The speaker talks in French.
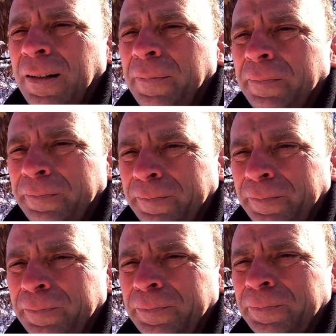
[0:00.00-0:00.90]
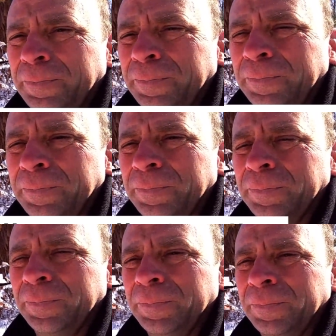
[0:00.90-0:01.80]
Parce qu'il ne faut jamais
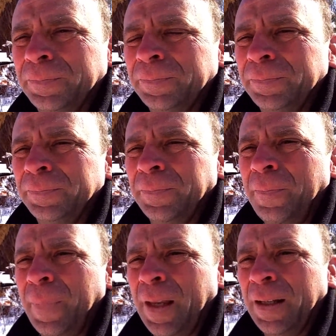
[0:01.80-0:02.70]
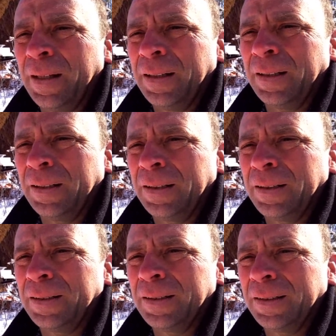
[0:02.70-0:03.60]
l'oublier, c'est une œuvre
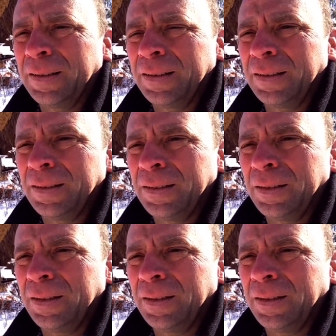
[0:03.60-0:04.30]
éphémère et par